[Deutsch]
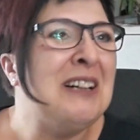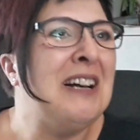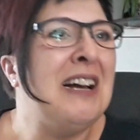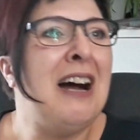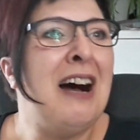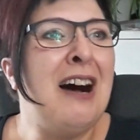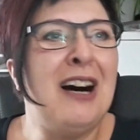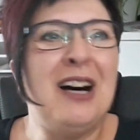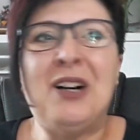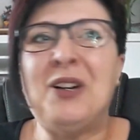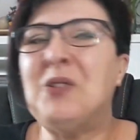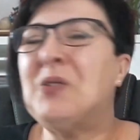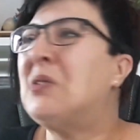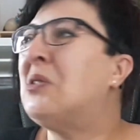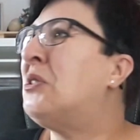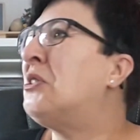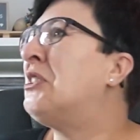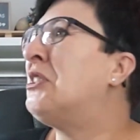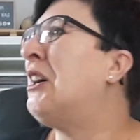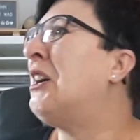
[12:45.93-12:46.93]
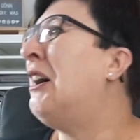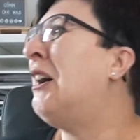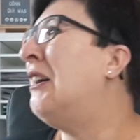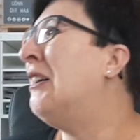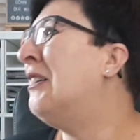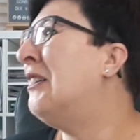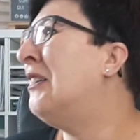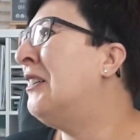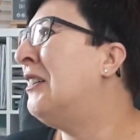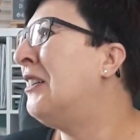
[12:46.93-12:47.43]
Ja,
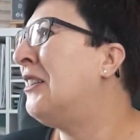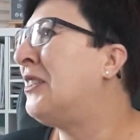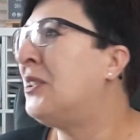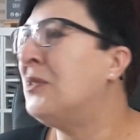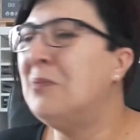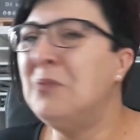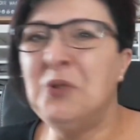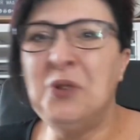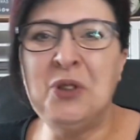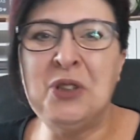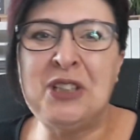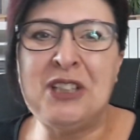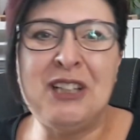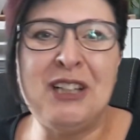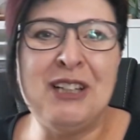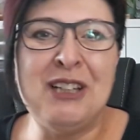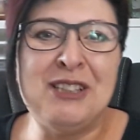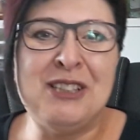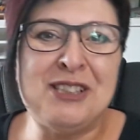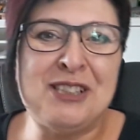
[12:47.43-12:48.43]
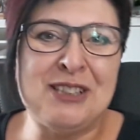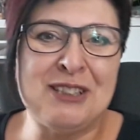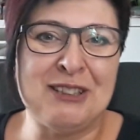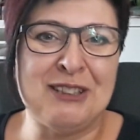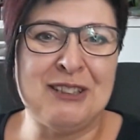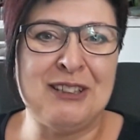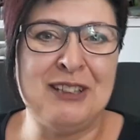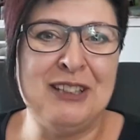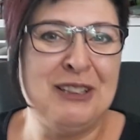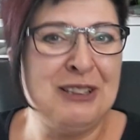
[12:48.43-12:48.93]
oder äh, gemütlich
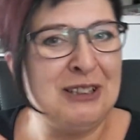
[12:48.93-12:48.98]
äh,